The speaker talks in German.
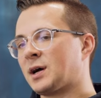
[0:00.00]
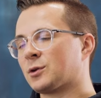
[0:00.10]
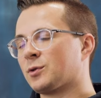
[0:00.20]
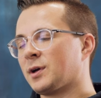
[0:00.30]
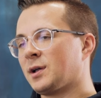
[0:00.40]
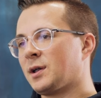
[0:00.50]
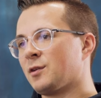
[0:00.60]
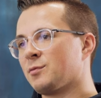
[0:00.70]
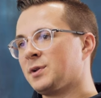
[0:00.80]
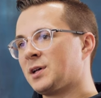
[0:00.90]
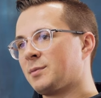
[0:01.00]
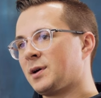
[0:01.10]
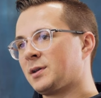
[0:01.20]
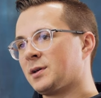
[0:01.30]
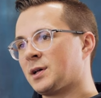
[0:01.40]
aktuell elf
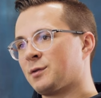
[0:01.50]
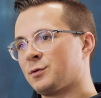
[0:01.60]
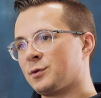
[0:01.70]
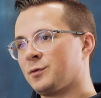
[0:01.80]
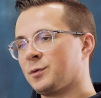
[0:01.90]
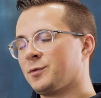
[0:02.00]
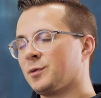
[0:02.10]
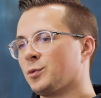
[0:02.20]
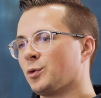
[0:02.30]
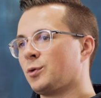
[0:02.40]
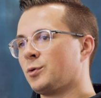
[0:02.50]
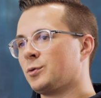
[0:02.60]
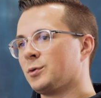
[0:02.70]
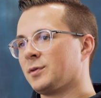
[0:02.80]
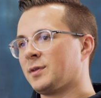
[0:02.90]
Mitarbeitern, davon fünf im Büro
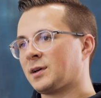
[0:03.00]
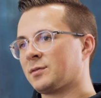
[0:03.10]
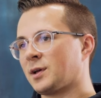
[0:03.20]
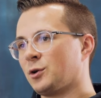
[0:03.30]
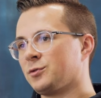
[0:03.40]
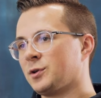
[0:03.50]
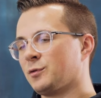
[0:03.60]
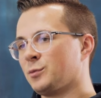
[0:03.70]
und sechs draußen auf